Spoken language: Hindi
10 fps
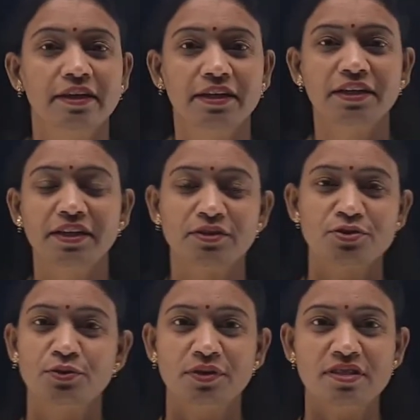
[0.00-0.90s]
है डियर
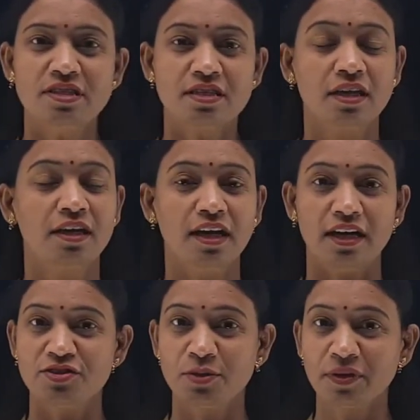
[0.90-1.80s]
स्टूडेंट्स
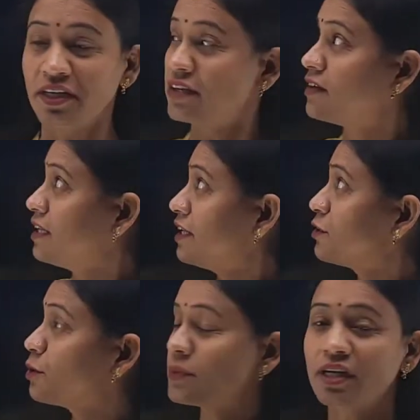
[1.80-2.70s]
आज हम करने वाले हैं
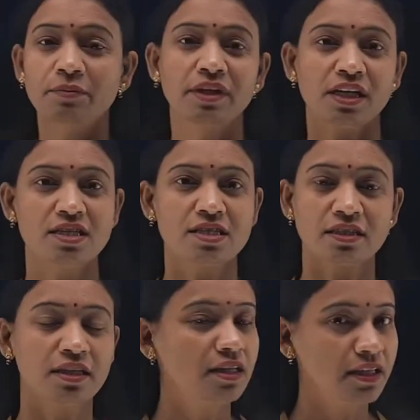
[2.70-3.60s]
टॉपिक आप देख ही
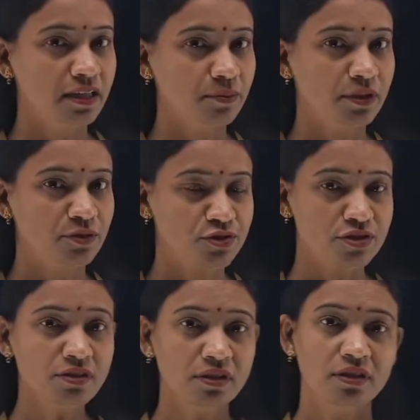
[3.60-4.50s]
सकते हैं एयर
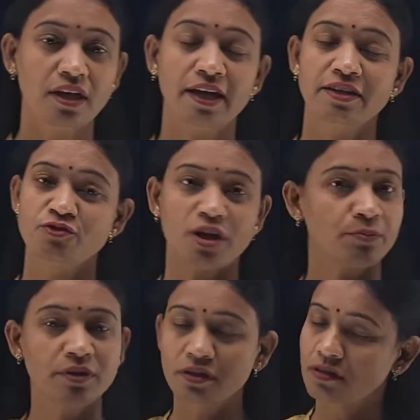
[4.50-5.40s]
पोल्यूशन एंड
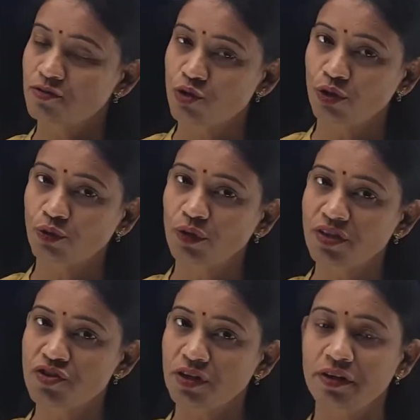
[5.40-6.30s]
चैप्टर जो ऑनगोइंग
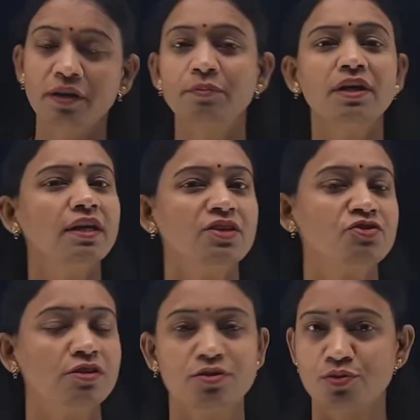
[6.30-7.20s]
चल रहा है अपना
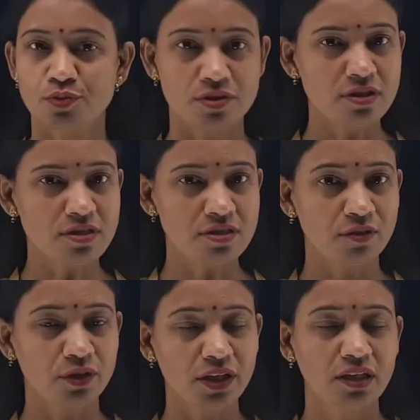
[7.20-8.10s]
नेचुरल रिसोर्सेस
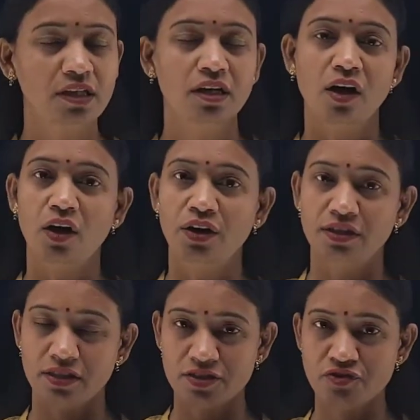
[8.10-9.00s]
ओके
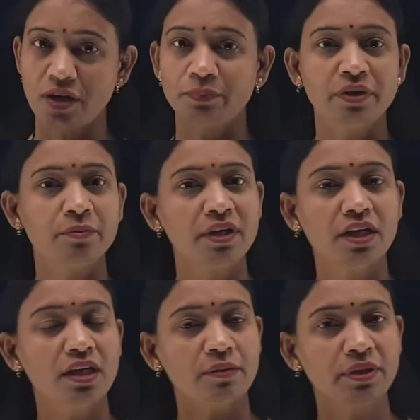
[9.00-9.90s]
और इस चैप्टर
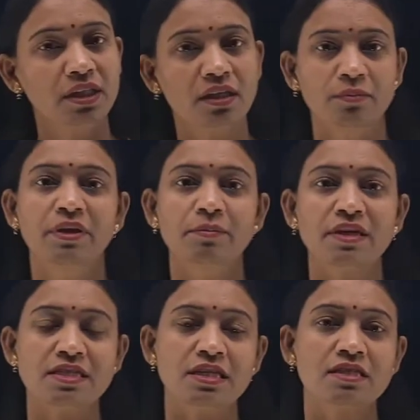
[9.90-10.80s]
में अभी तक हमने
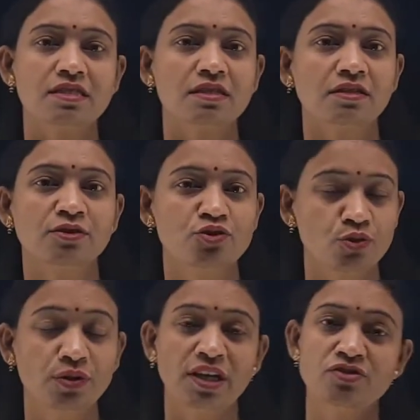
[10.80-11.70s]
बेसिक्स
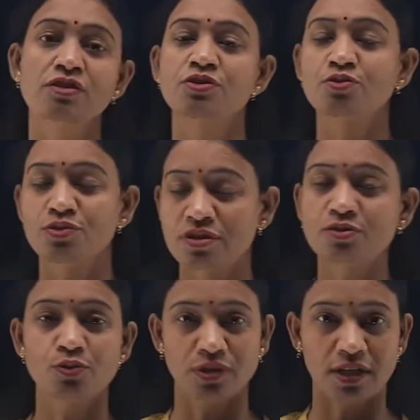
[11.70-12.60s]
जो नेचुरल
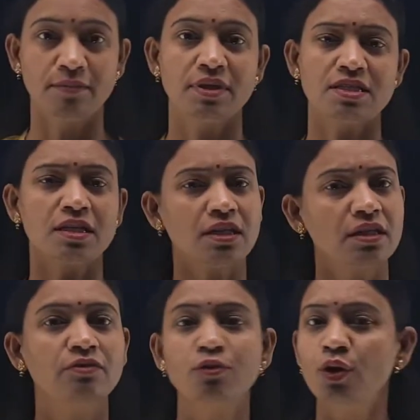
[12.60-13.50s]
रिसोर्सेज होते हैं
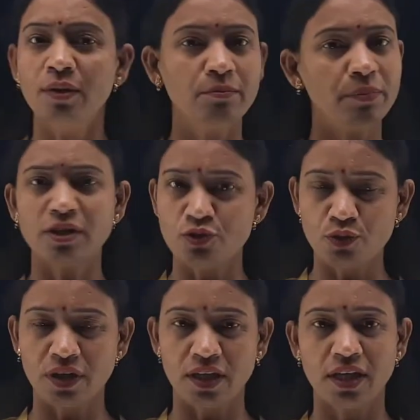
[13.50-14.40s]
बेसिकली वो हम पढ़
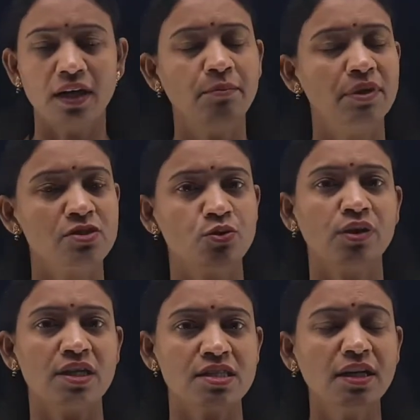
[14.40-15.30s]
चुके हैं अब बस
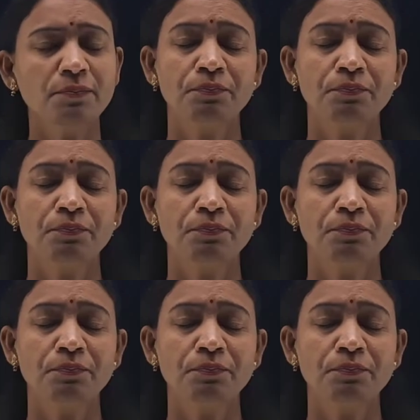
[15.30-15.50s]
थोड़ा सा